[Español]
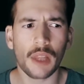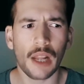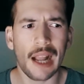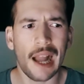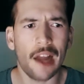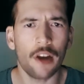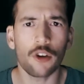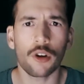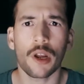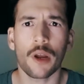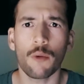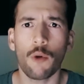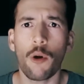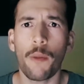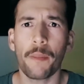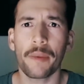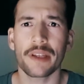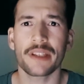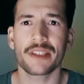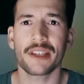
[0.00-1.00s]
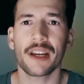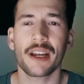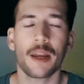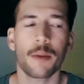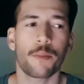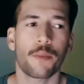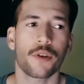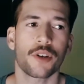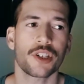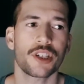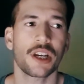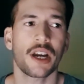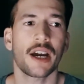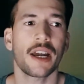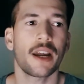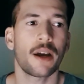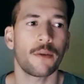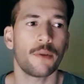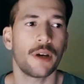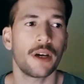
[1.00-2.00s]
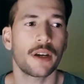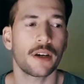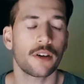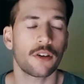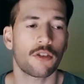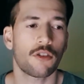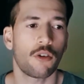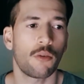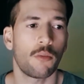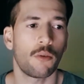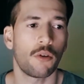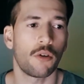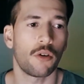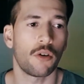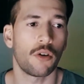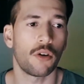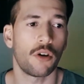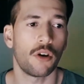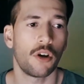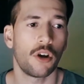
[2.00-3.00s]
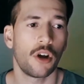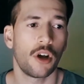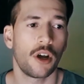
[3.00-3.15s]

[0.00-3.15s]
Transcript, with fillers: a lo que vos pensás que podés llegar a ver como,